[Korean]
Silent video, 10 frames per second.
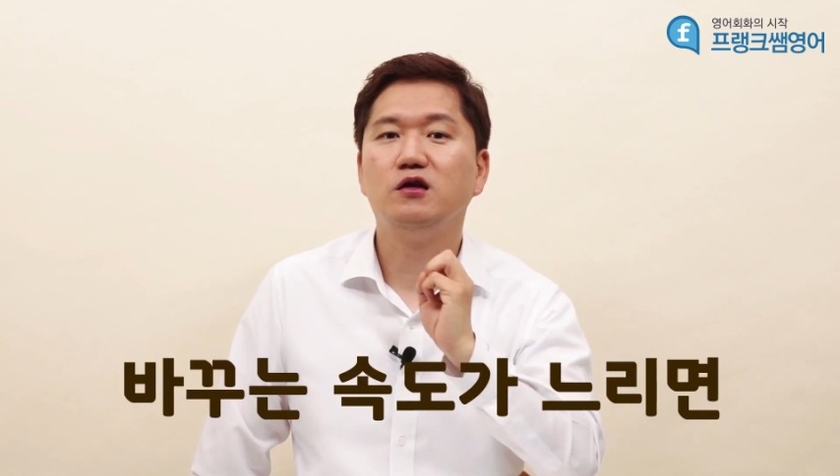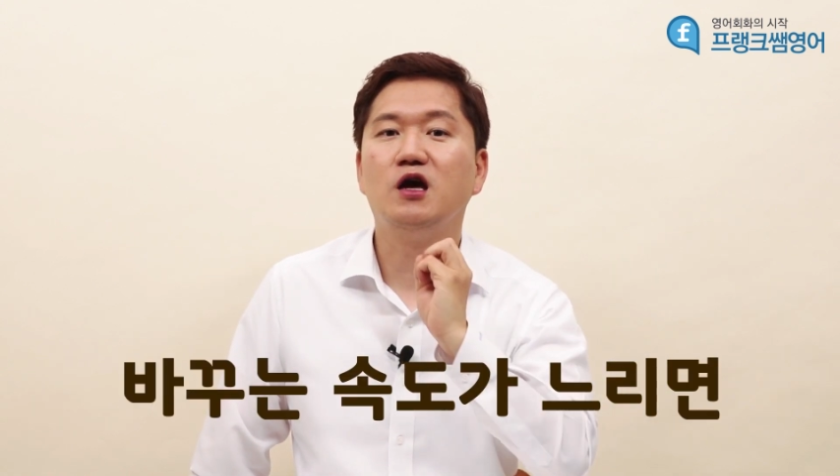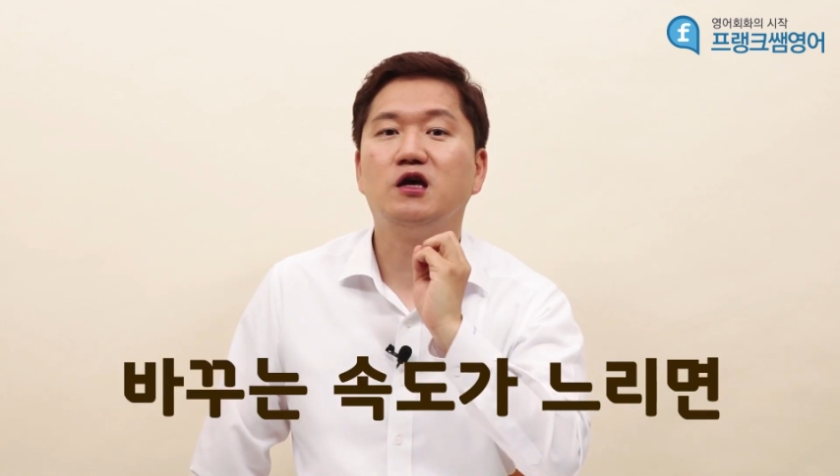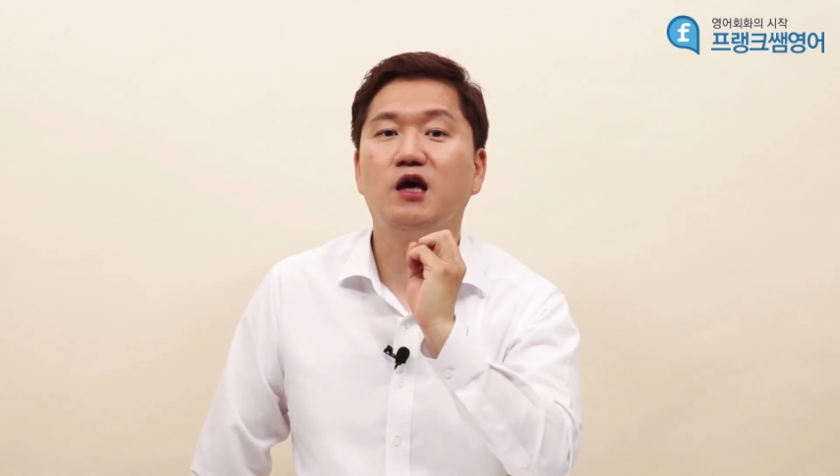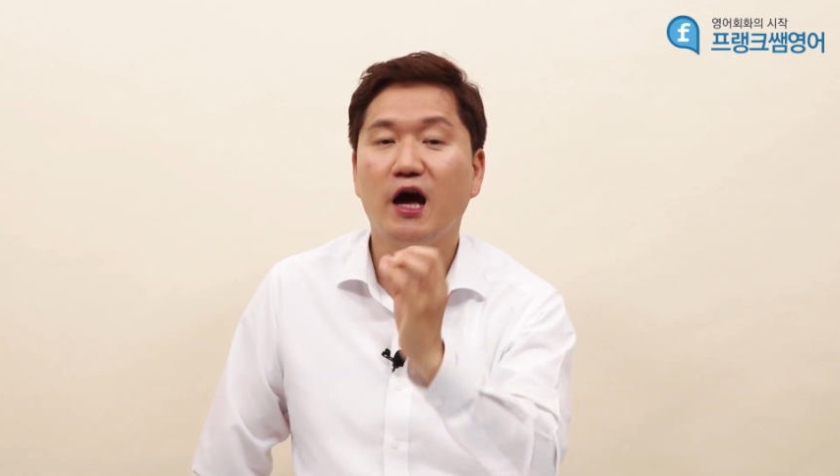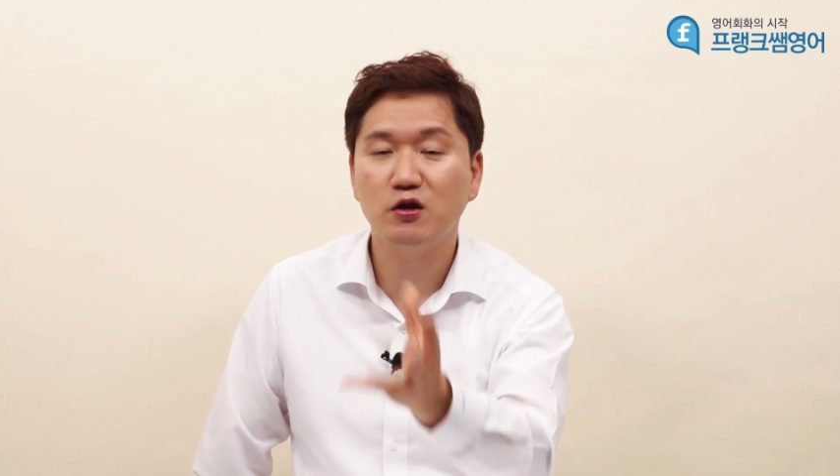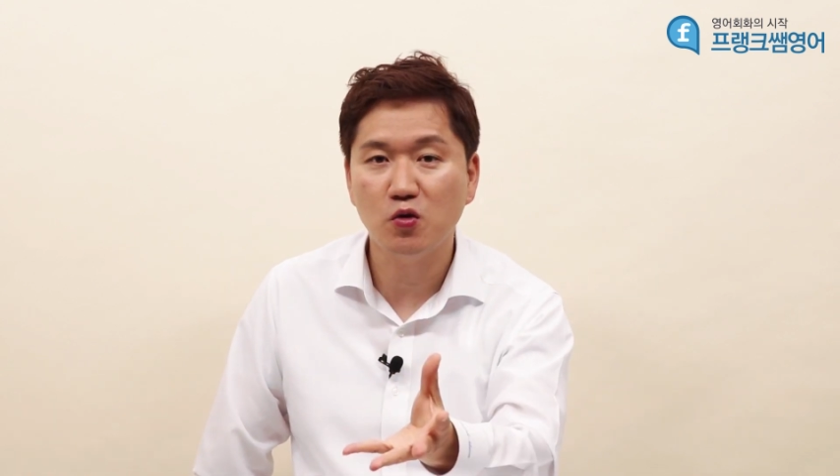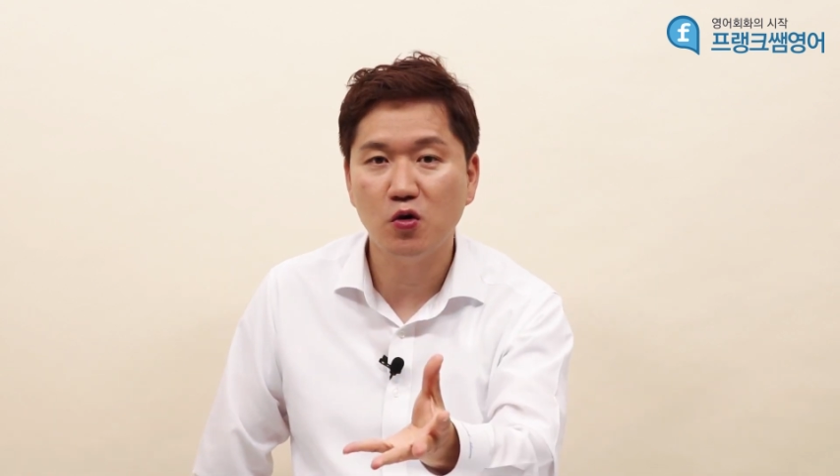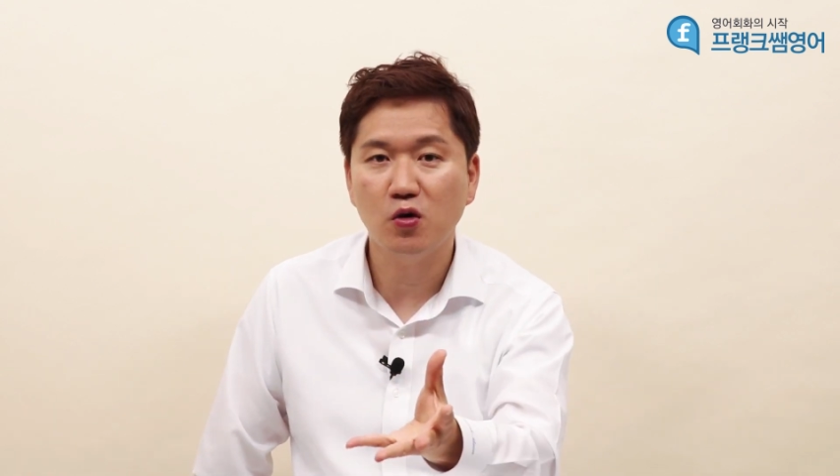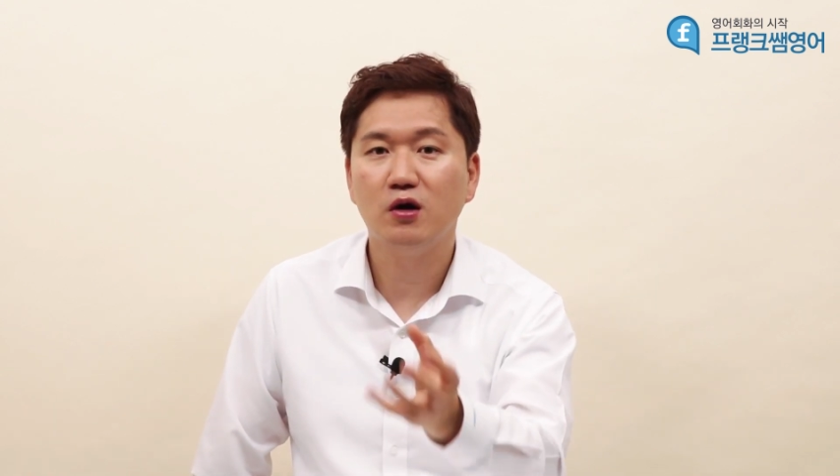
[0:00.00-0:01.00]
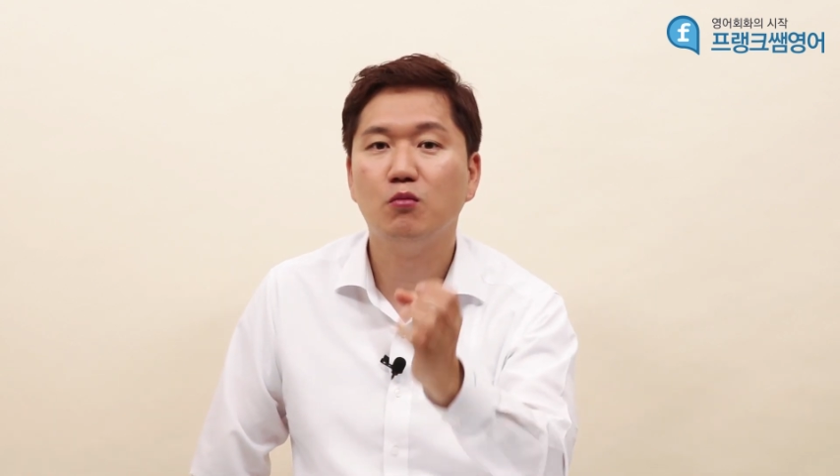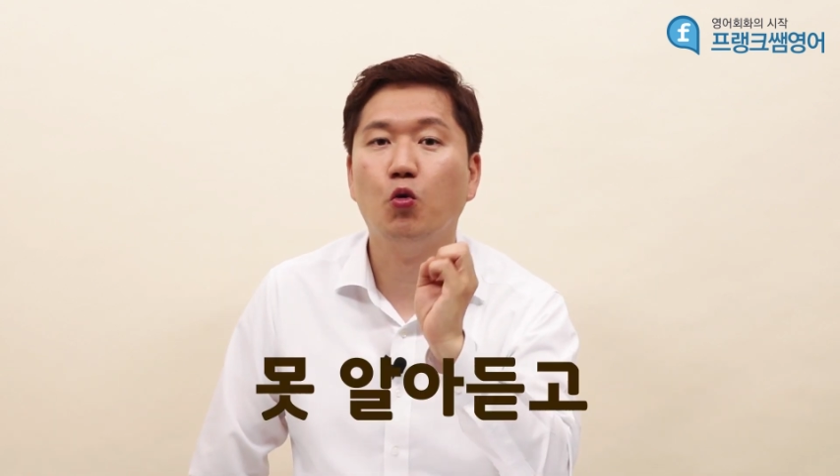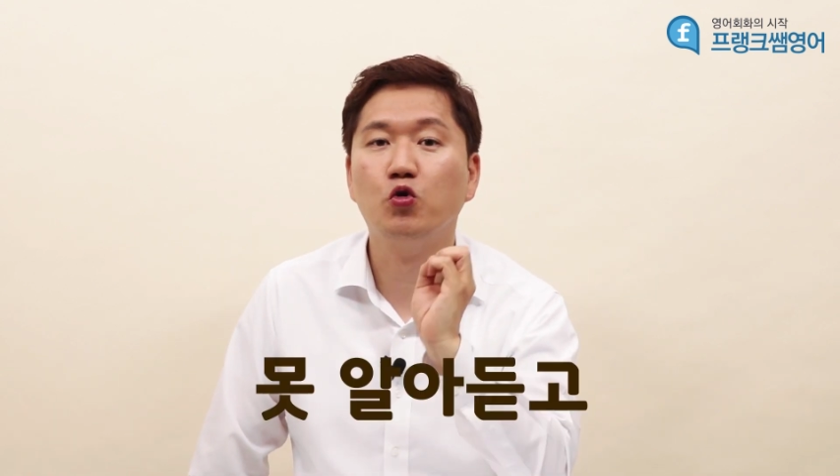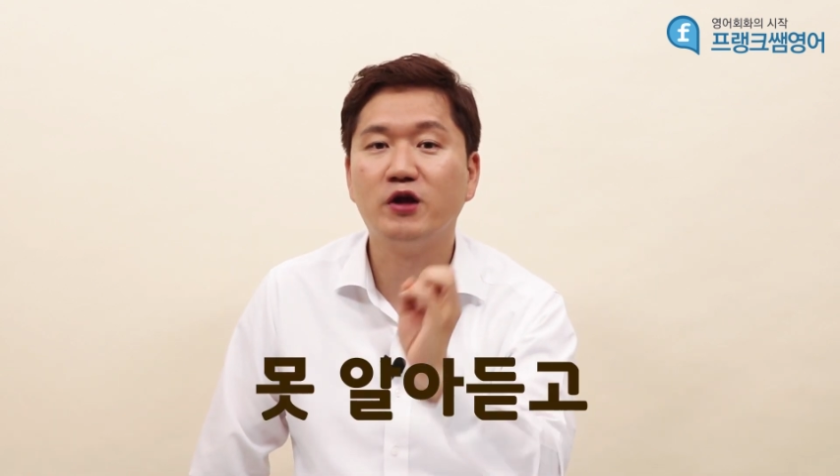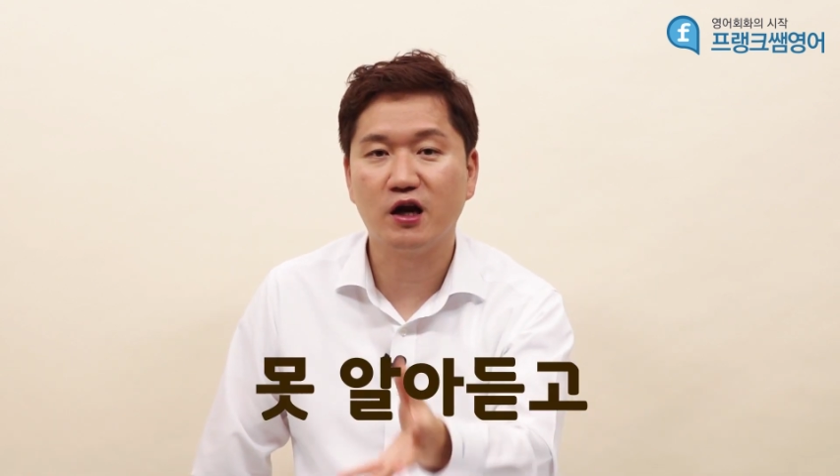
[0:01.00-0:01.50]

얘기해도 못